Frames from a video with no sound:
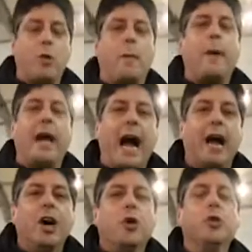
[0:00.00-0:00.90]

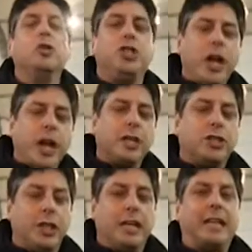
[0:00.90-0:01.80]
acompanhar o dia a
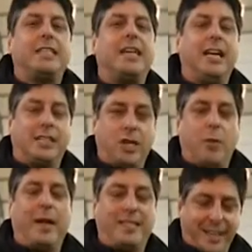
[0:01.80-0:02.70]
dia da
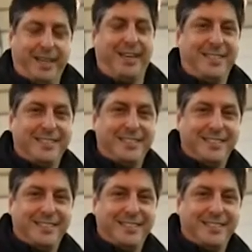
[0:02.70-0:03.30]
seleção brasileira.